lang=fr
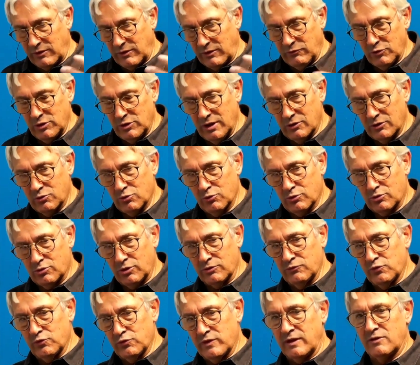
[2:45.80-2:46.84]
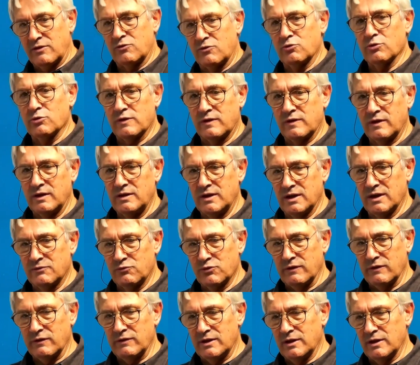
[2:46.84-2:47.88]
veut dire que quand vous êtes sur scène et que vous
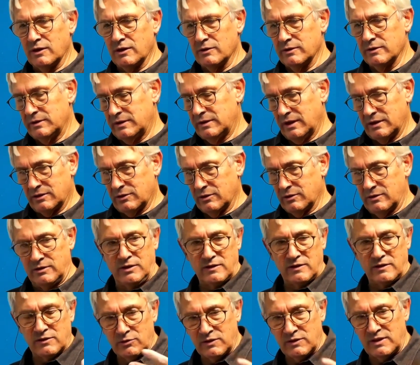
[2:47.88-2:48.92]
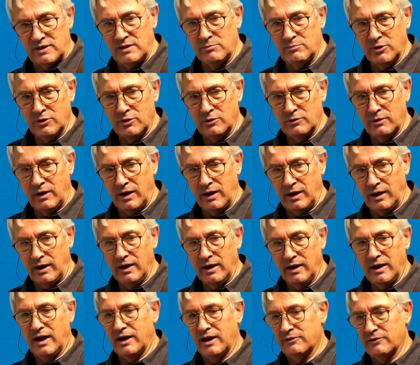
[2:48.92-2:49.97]
avez des, sentiments
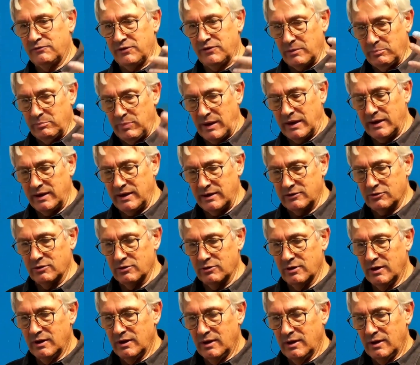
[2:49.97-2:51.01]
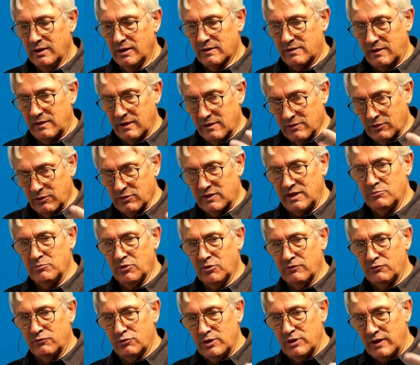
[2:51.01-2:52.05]
à, faire paraître, ces sentiments,
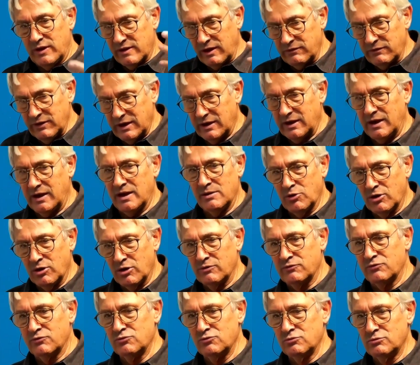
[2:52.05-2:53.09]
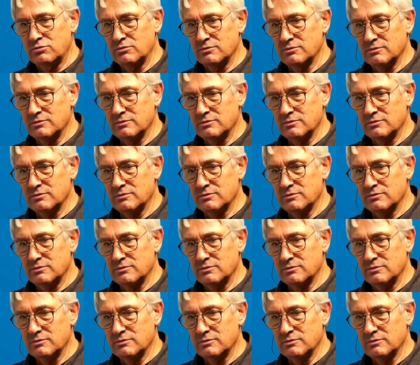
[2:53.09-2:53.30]
vous les avez réellement en vous